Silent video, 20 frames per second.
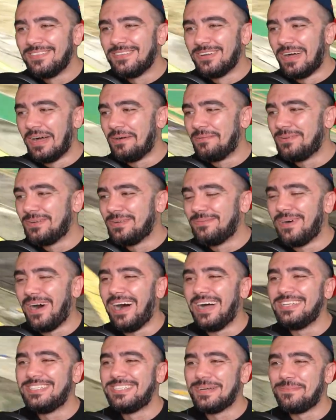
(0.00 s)
Dur abi bunu
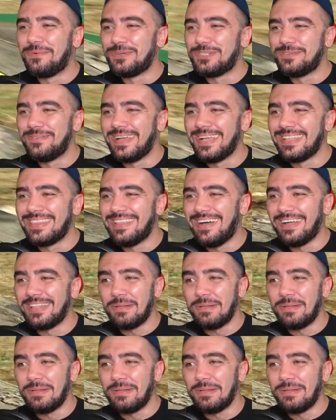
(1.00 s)
bu acayip hoşuma gitti.